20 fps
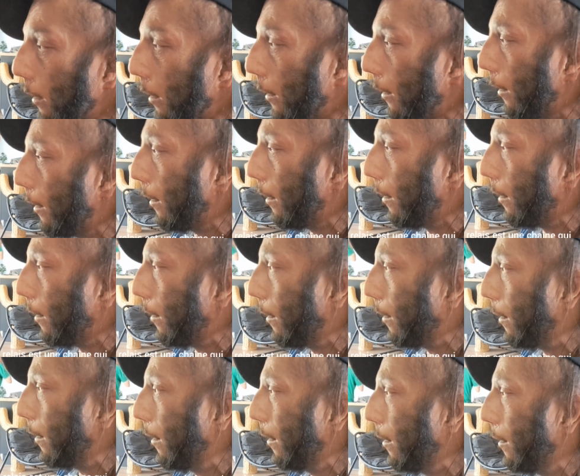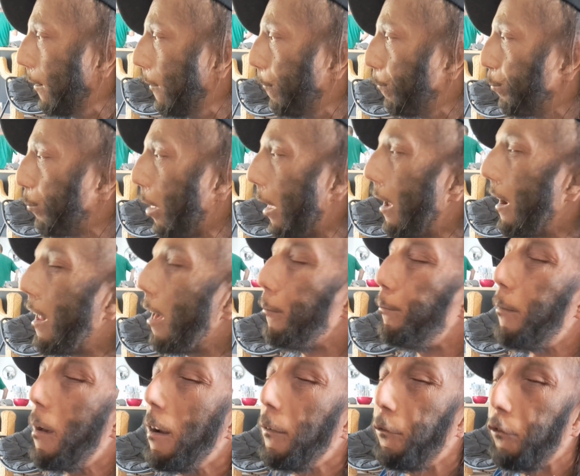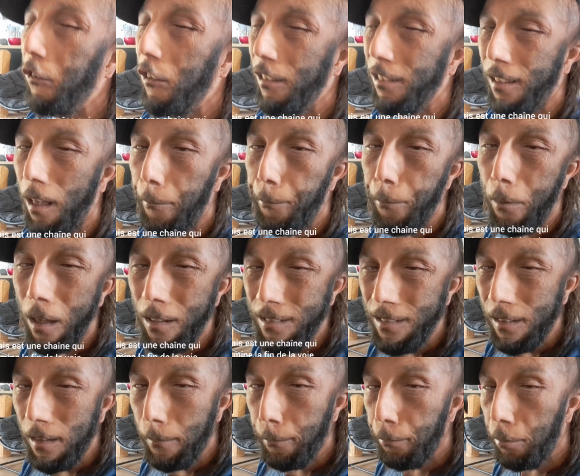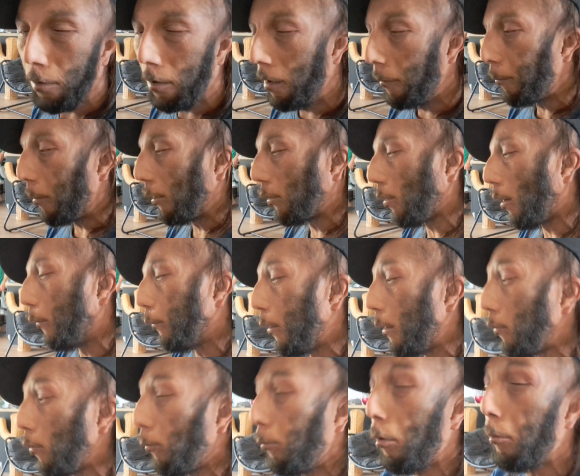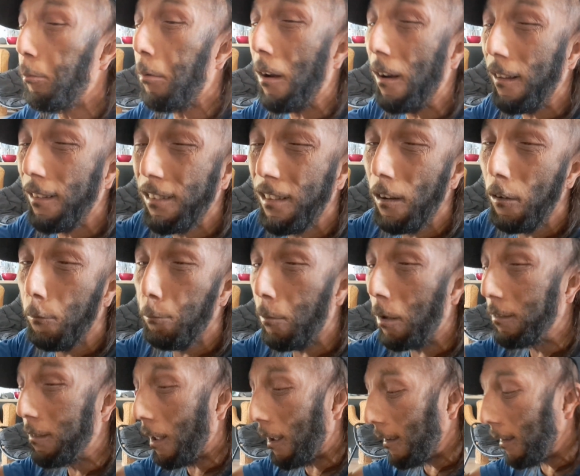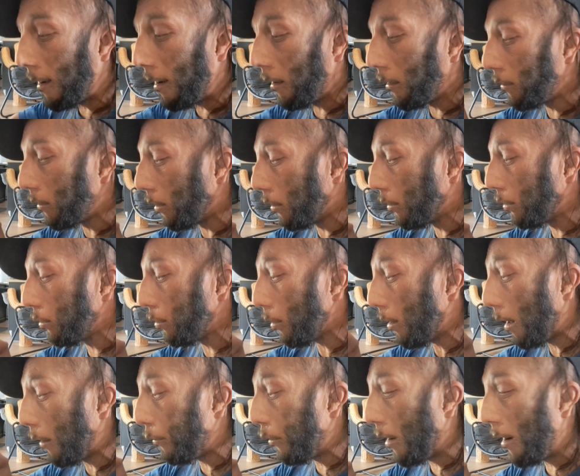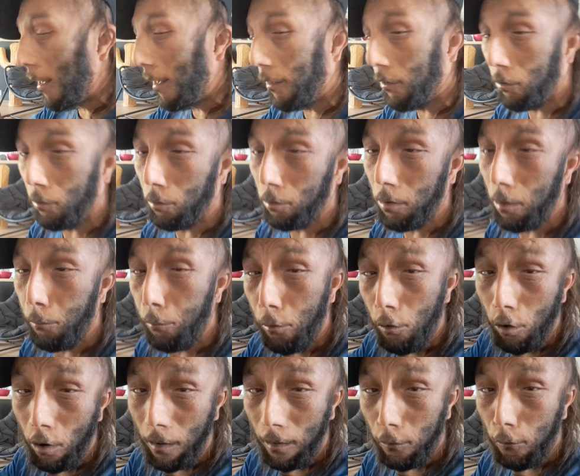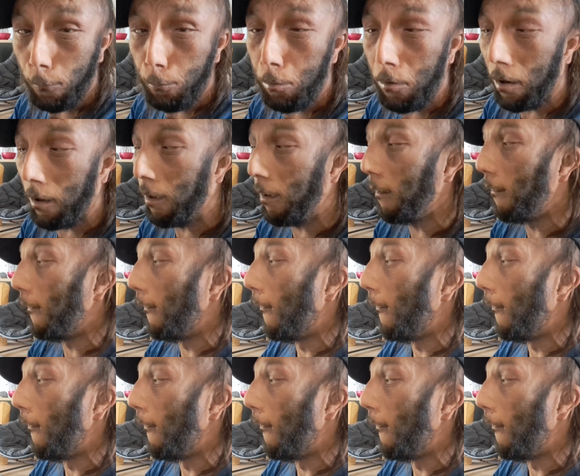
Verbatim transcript: Euh, elle a mal fait sa manip parce qu'en fait on peut pas laisser le matériel sur la falaise donc il faut le récupérer